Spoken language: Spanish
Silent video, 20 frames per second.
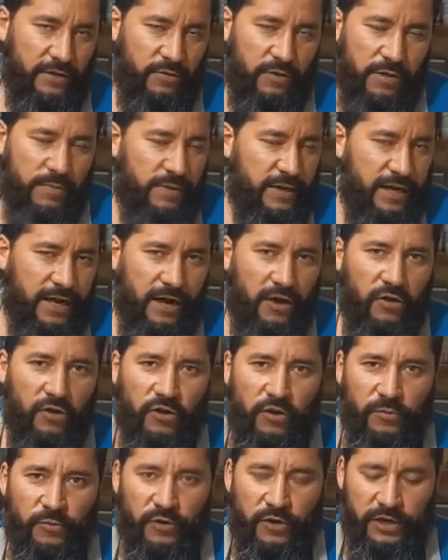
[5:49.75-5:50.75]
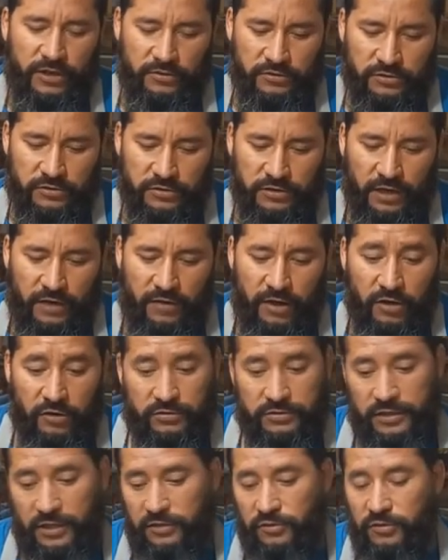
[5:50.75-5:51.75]
lo hemos aplicado como en otros
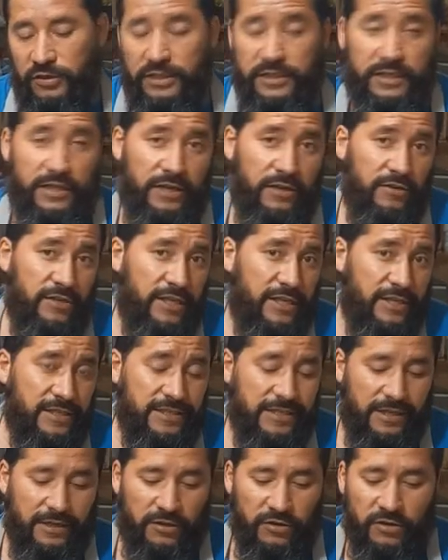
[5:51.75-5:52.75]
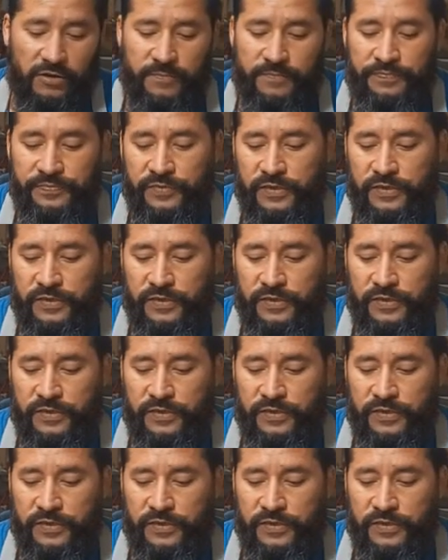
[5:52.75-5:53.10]
trabajos, tanto en interior y exterior,